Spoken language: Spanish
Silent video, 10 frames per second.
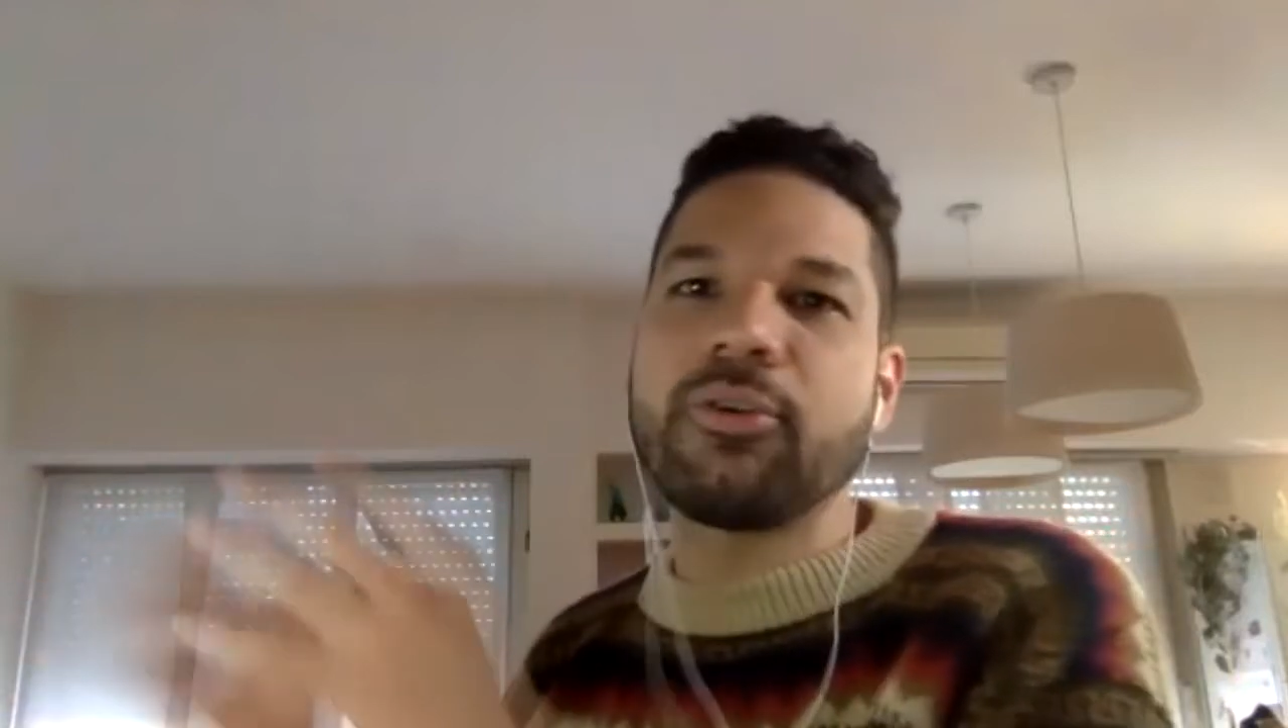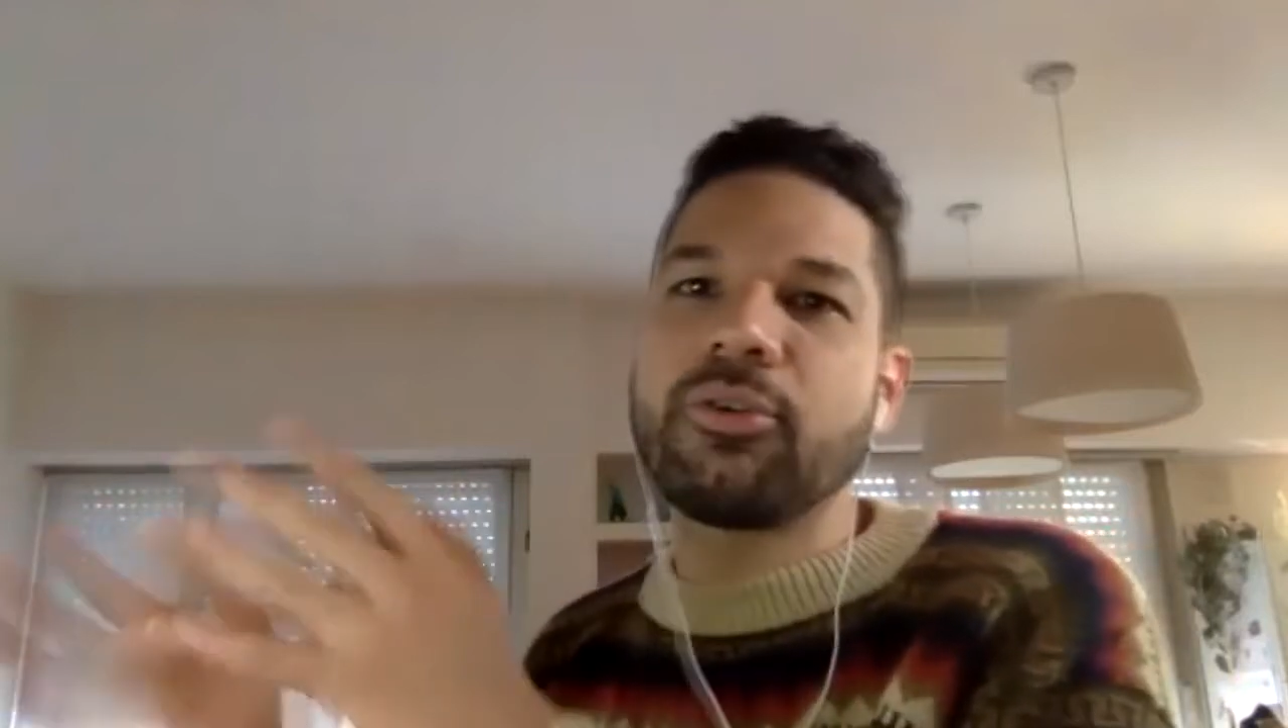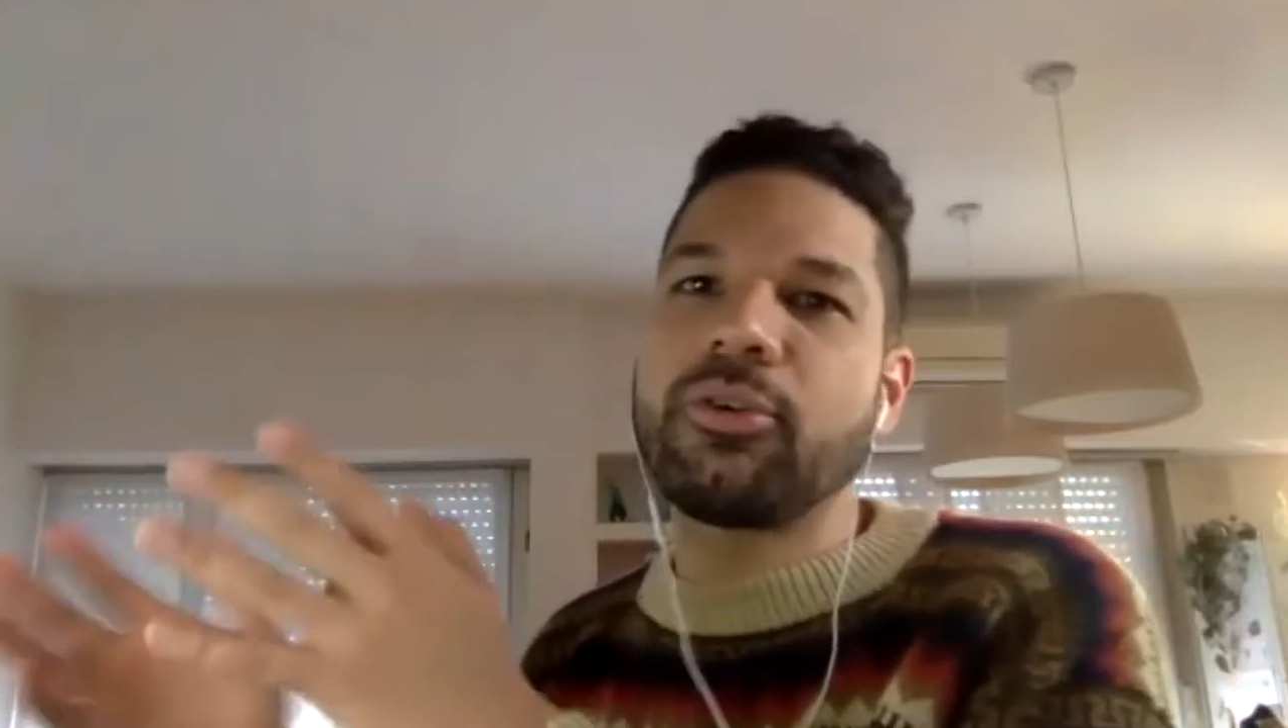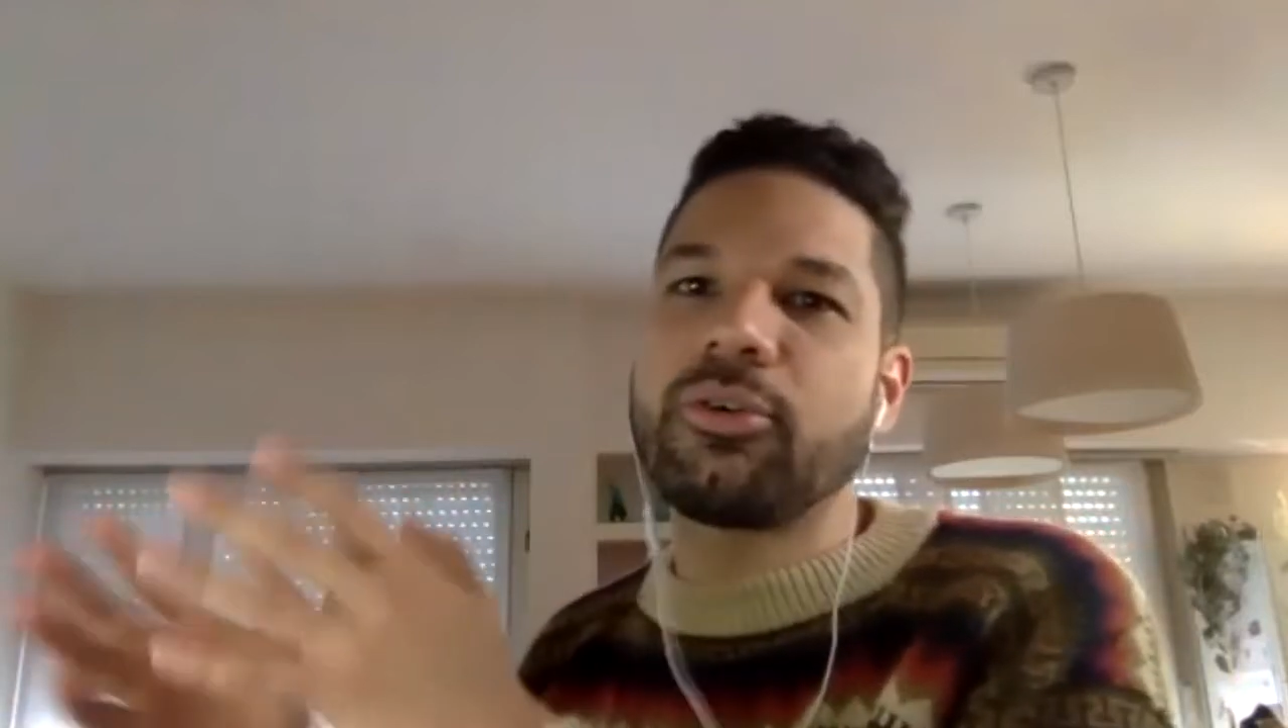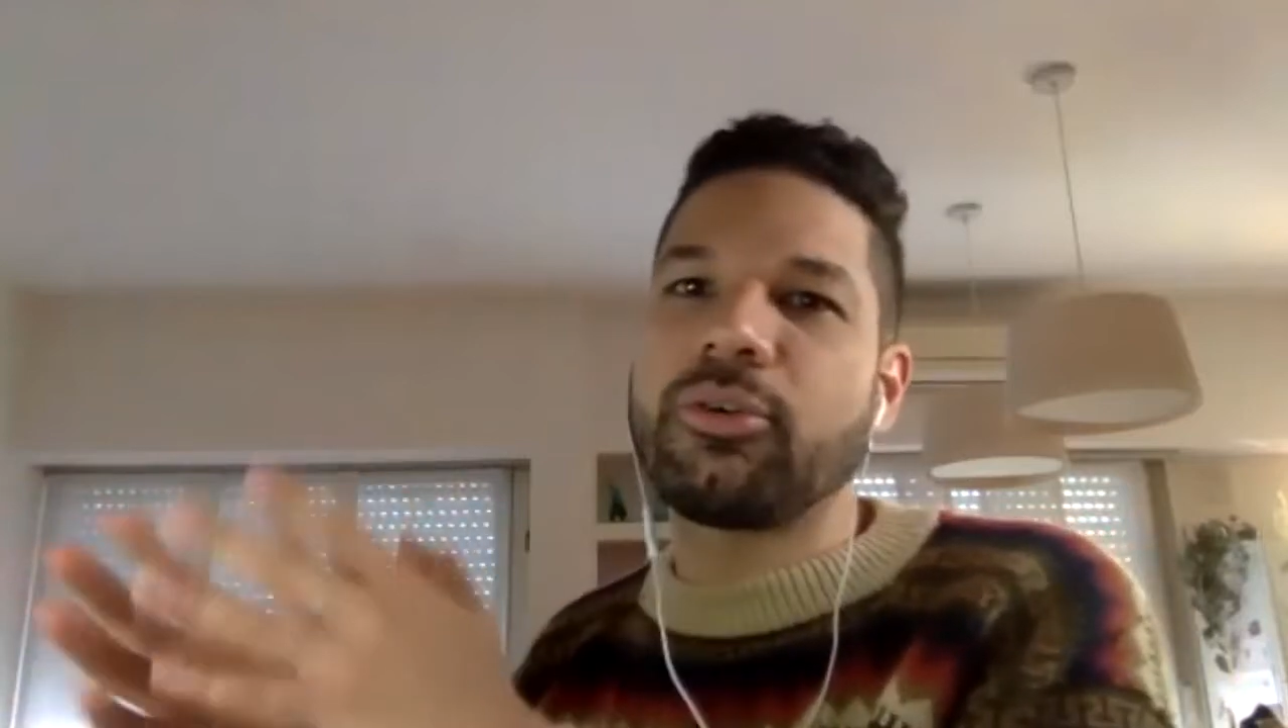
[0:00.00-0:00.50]

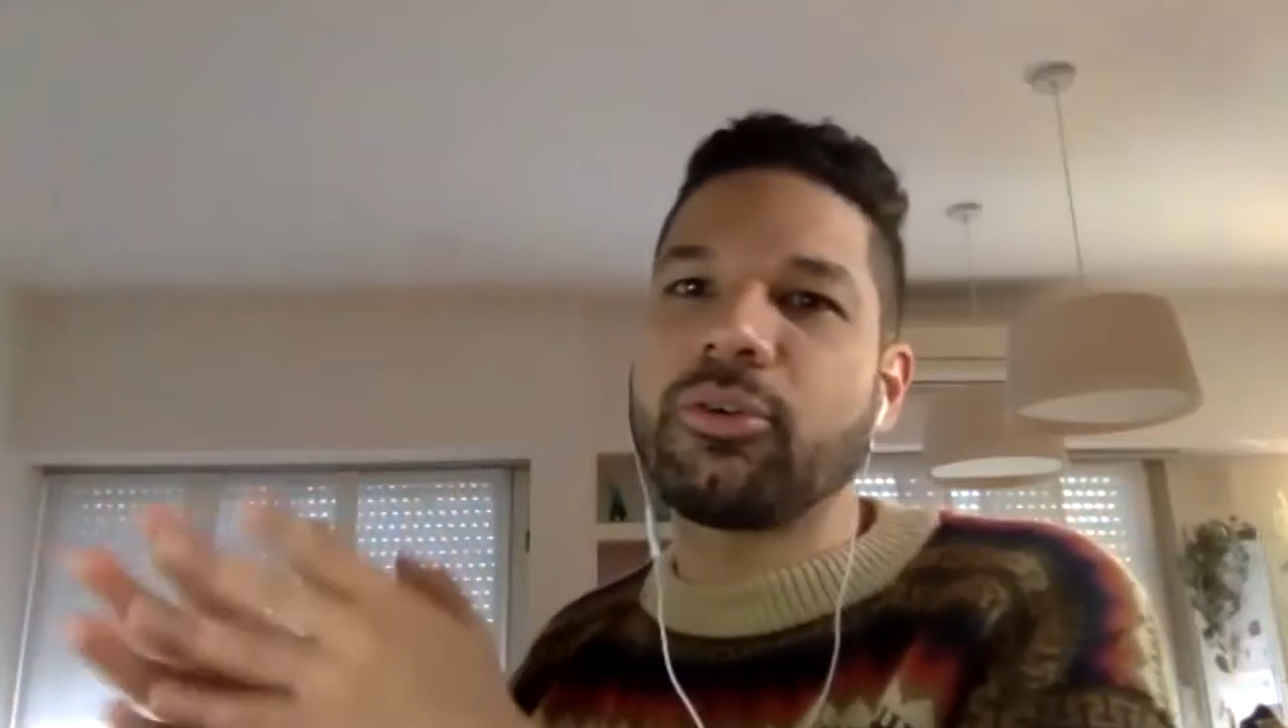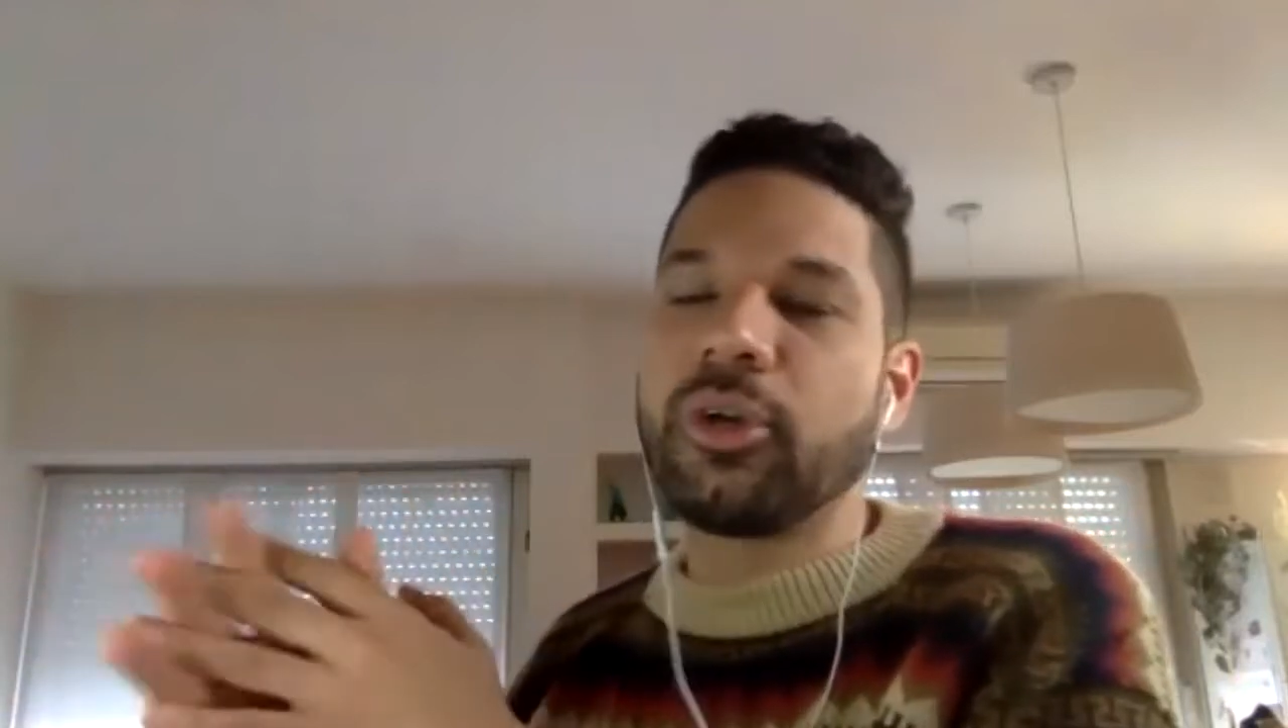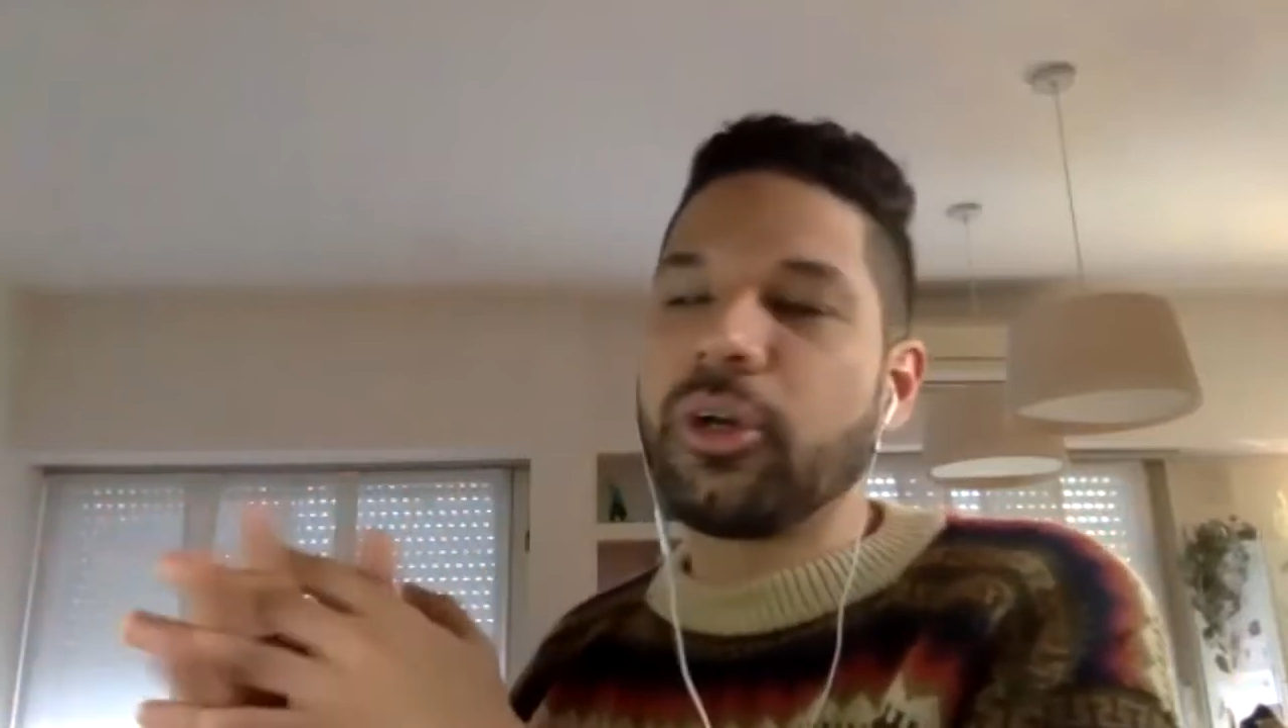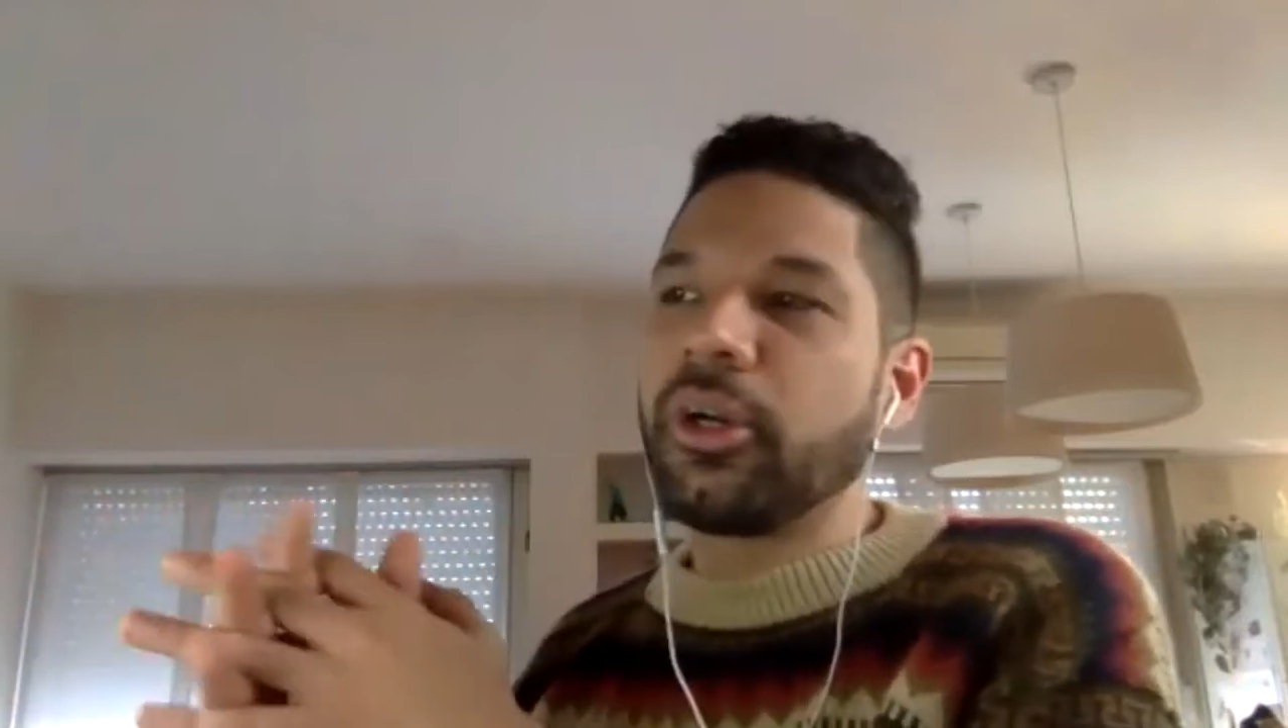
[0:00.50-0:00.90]
uno